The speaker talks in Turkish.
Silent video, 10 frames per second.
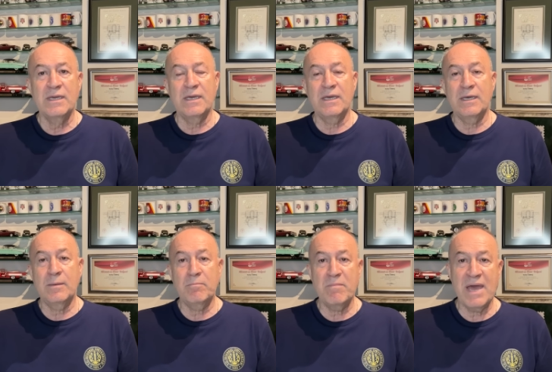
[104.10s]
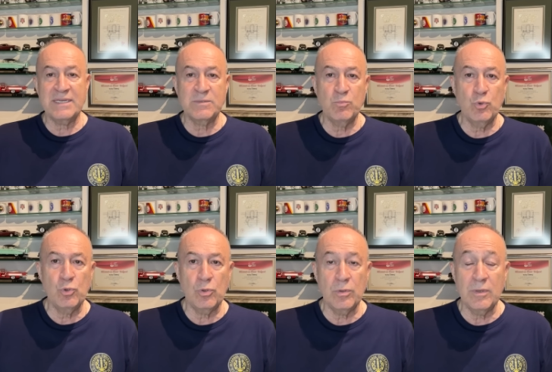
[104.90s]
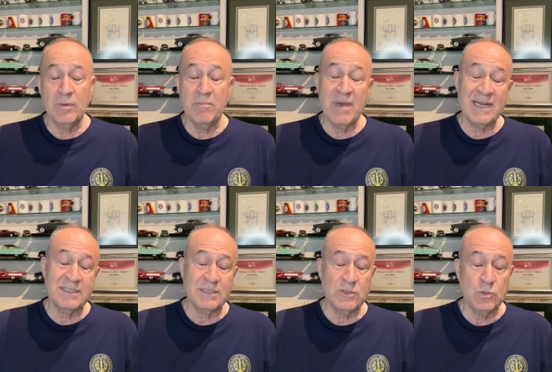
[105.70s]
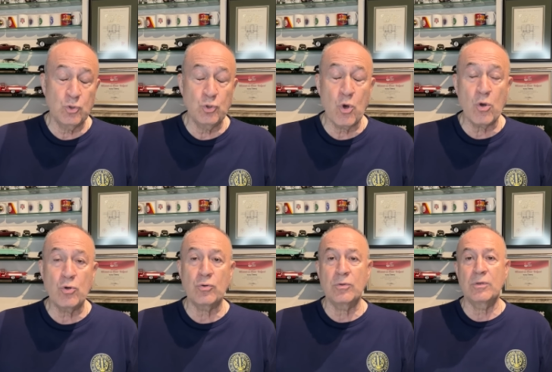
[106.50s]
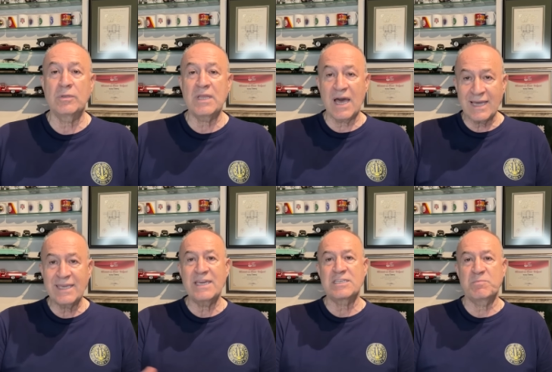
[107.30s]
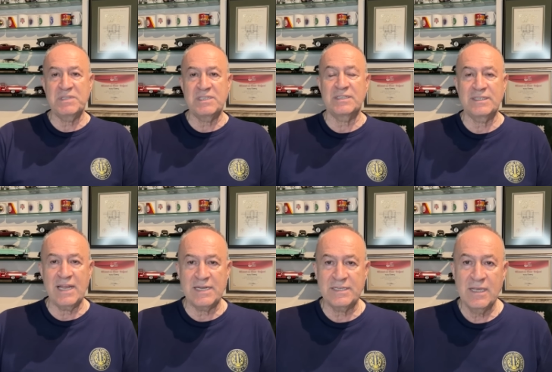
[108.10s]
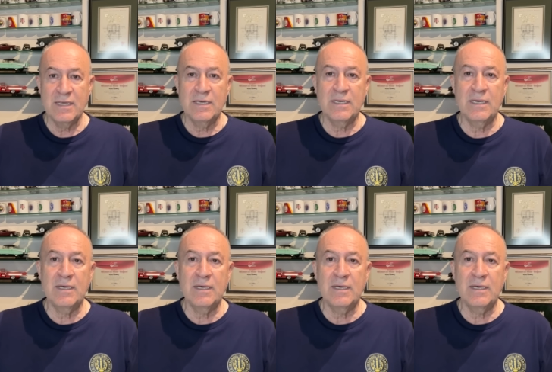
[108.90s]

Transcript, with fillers: e, Mert Mül, e, Mert Günok e, daha geç bitirdiler e,